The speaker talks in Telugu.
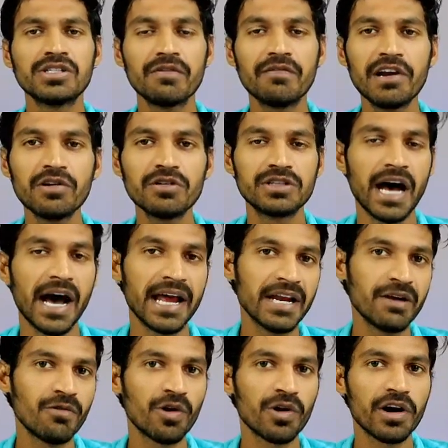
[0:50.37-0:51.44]
సో వీళ్ళు
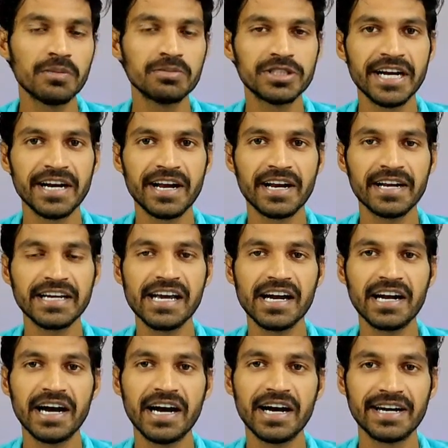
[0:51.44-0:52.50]
దాన్ని ఓవర్కమ్ చేయడానికి ఇక